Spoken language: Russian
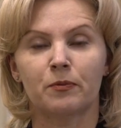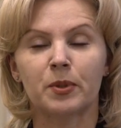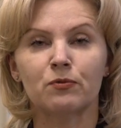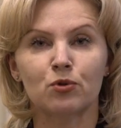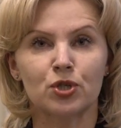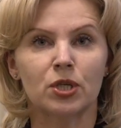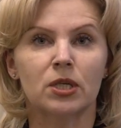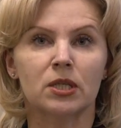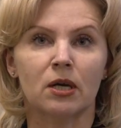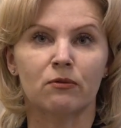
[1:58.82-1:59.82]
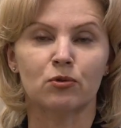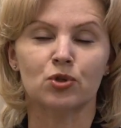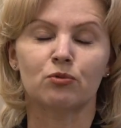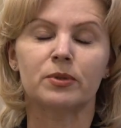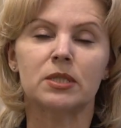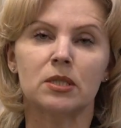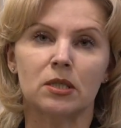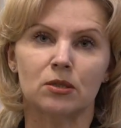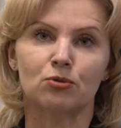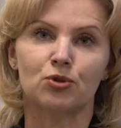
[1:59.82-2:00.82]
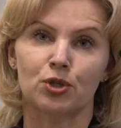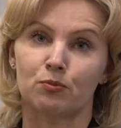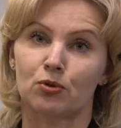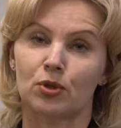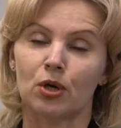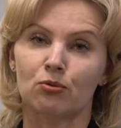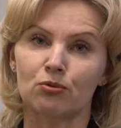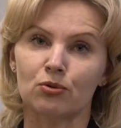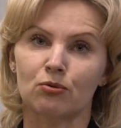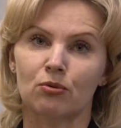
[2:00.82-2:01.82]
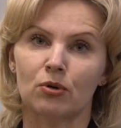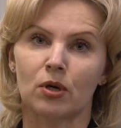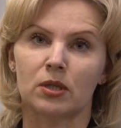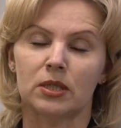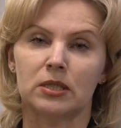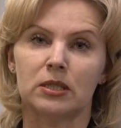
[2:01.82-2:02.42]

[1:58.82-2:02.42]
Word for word: в первую очередь для того, чтобы снизить учебную нагрузку на